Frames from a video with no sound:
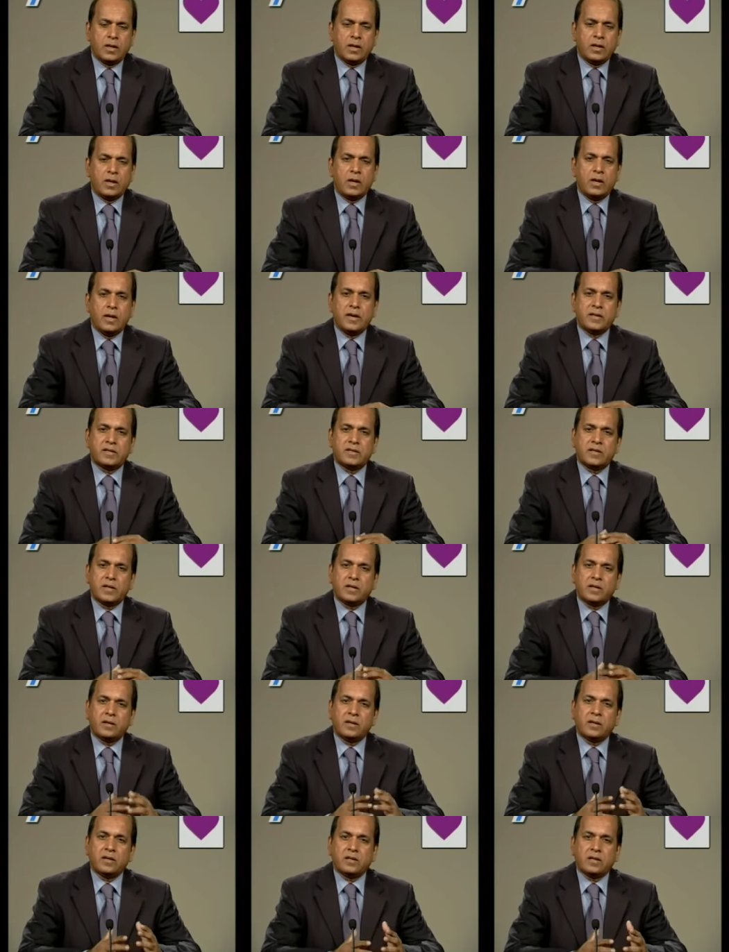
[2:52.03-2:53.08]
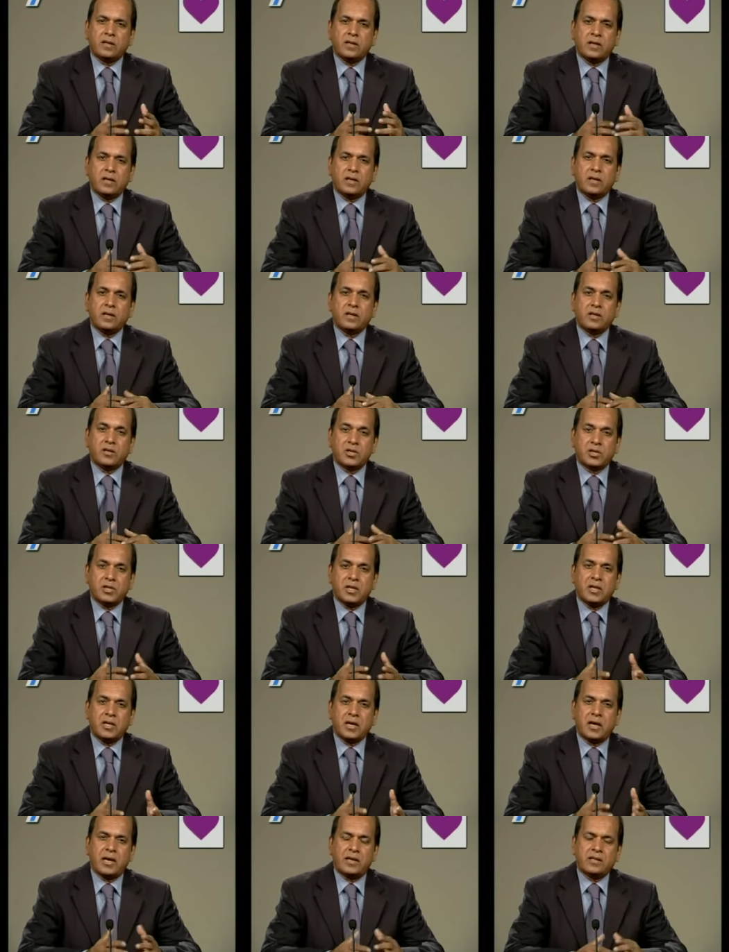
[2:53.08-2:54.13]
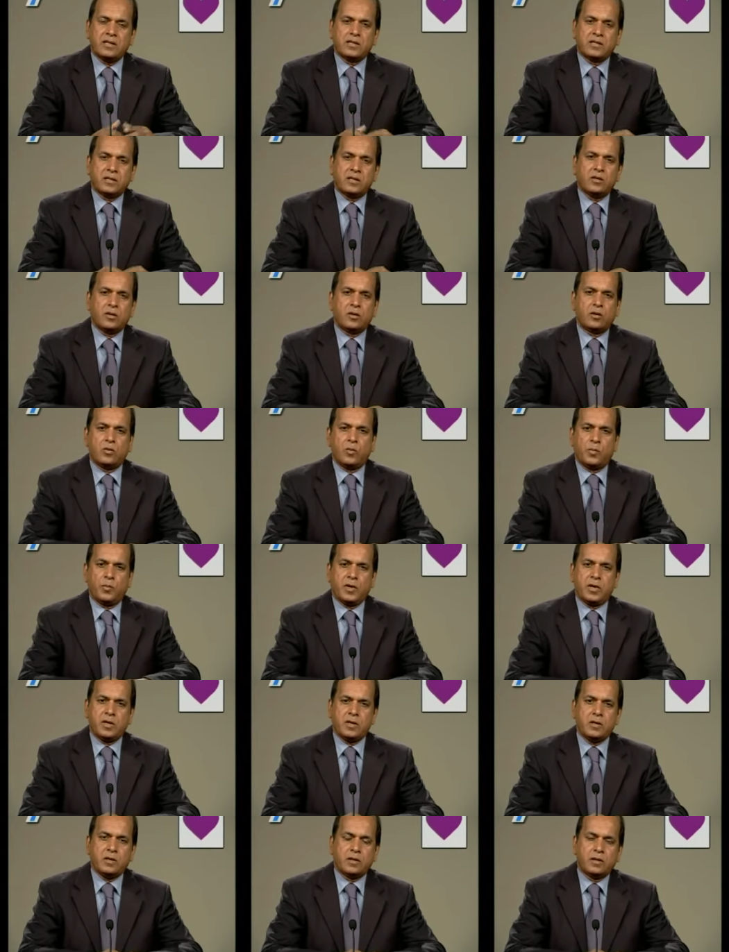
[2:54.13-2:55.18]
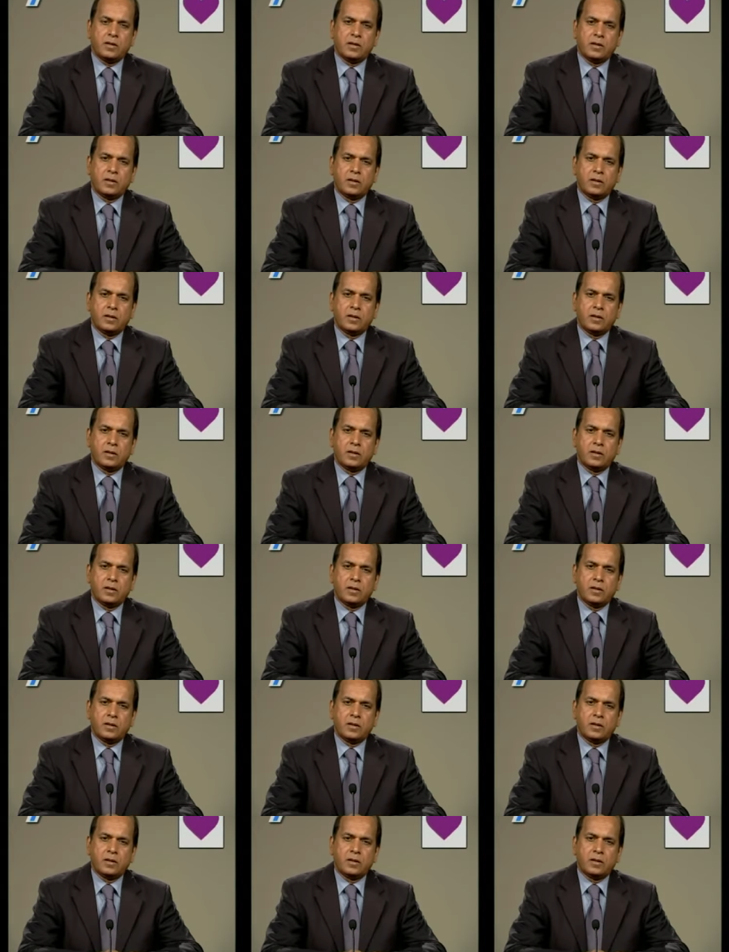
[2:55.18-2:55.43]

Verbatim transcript: L'insécurité généralisée dans le pays